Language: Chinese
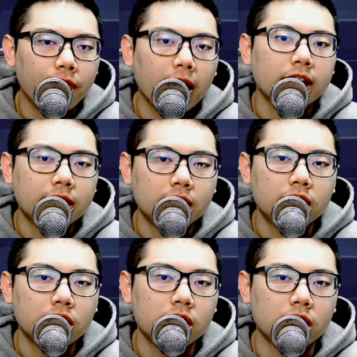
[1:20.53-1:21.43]
非经
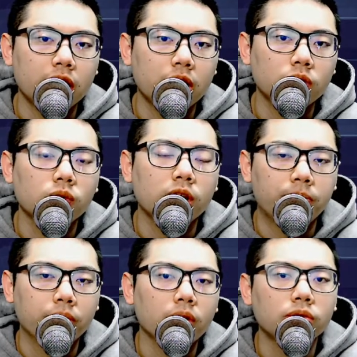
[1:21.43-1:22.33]
济性的因素，你
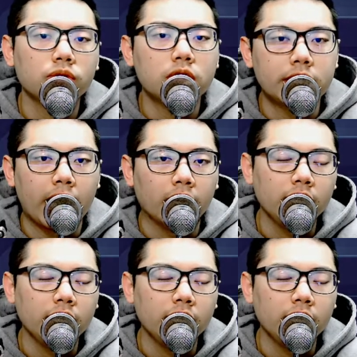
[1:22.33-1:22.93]
不用去想，